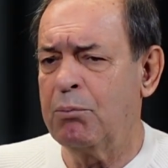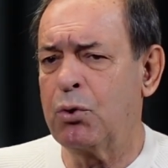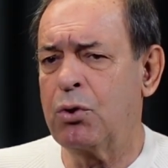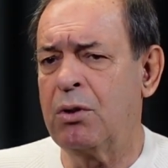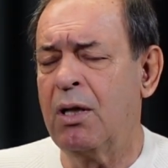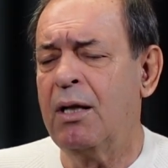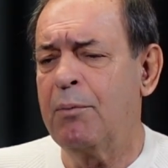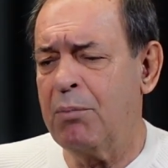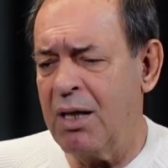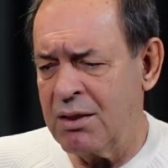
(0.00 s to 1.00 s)
bugün
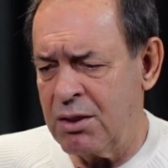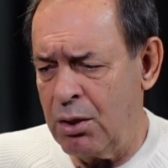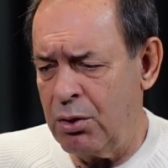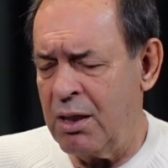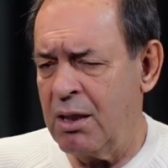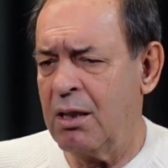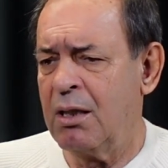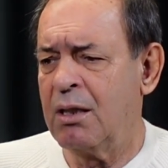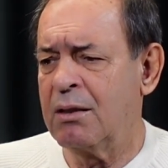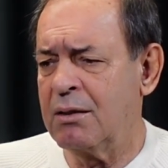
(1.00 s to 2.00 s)
Barcelona
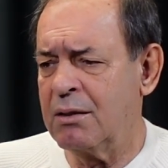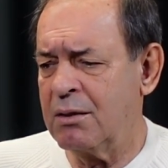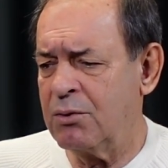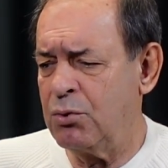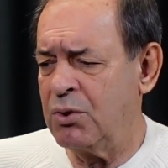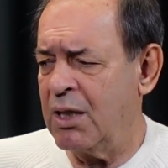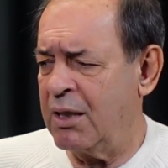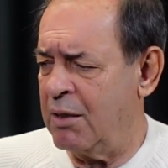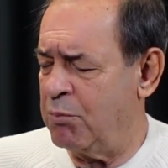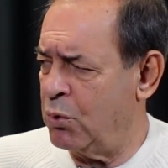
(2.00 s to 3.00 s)
e,
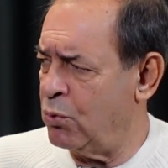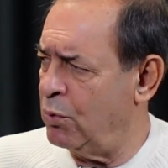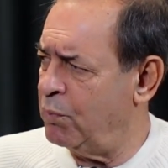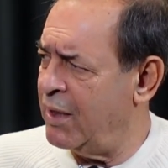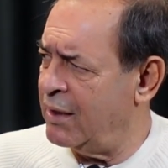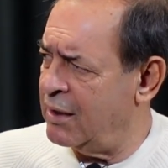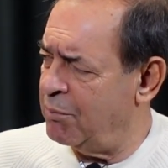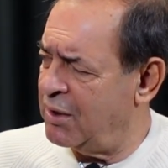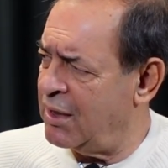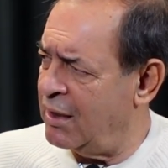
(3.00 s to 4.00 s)
dünyanın en büyük
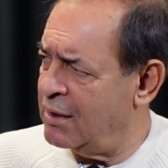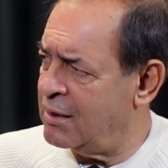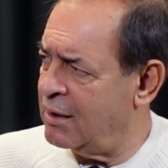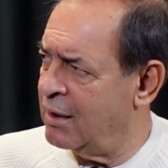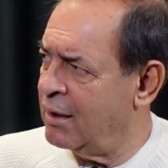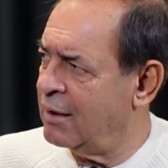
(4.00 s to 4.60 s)
kulüplerinden bir tanesi.